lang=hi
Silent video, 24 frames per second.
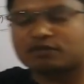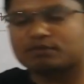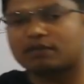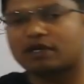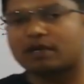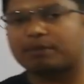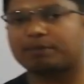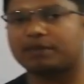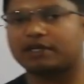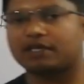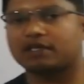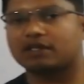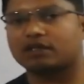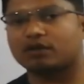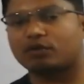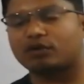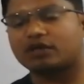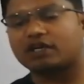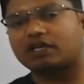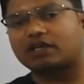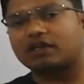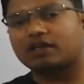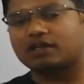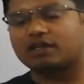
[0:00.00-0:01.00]
इस मैपिंग
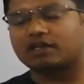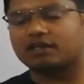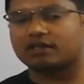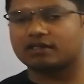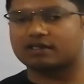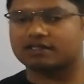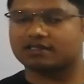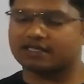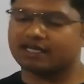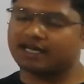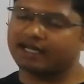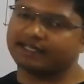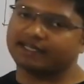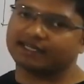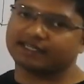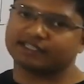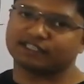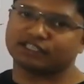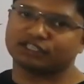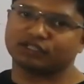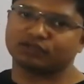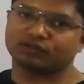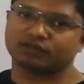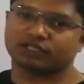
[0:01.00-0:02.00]
और सहायक
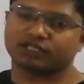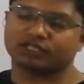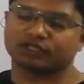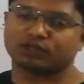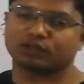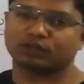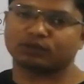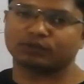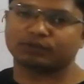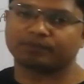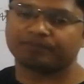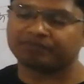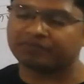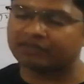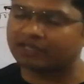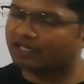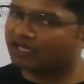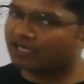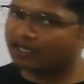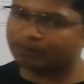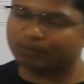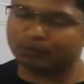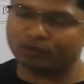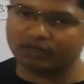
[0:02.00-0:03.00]
नदियों के थ्रू
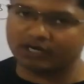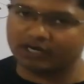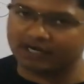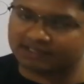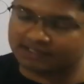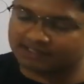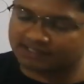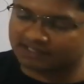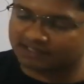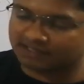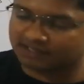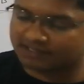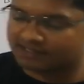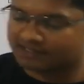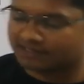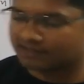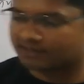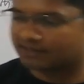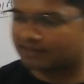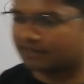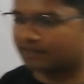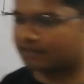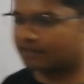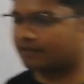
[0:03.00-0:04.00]
आप लोग आंसर दे
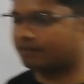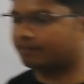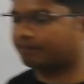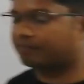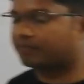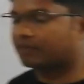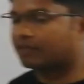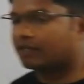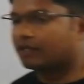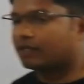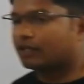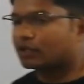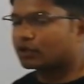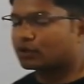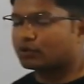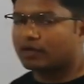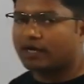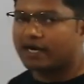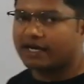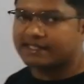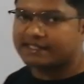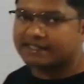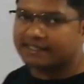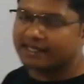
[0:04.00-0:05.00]
सकते हैं तो
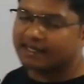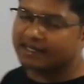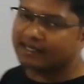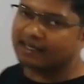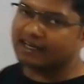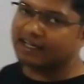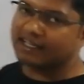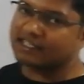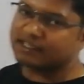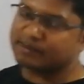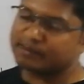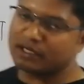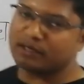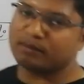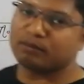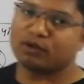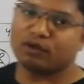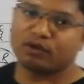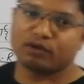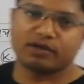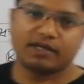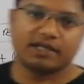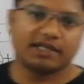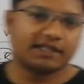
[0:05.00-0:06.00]
आज का क्लास में हम
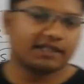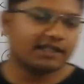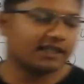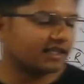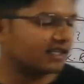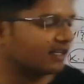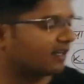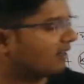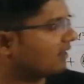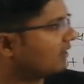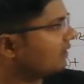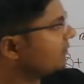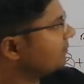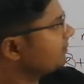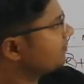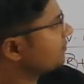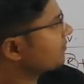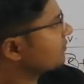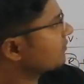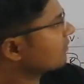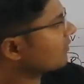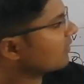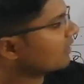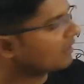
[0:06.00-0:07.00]
लोगों ने देखा
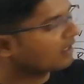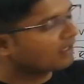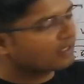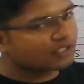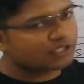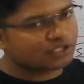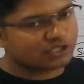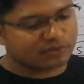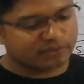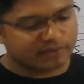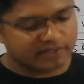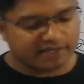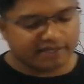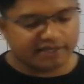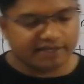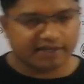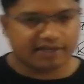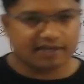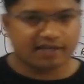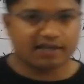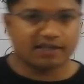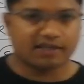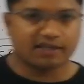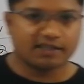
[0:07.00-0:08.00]
स्वर्ण
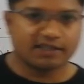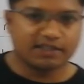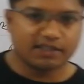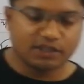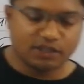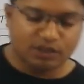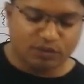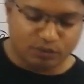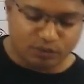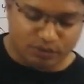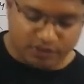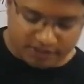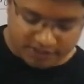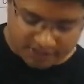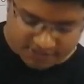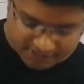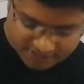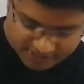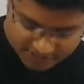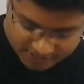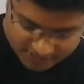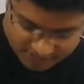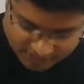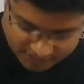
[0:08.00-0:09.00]
रेखा नदी और
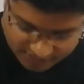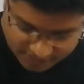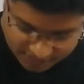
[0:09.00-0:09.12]
इसकी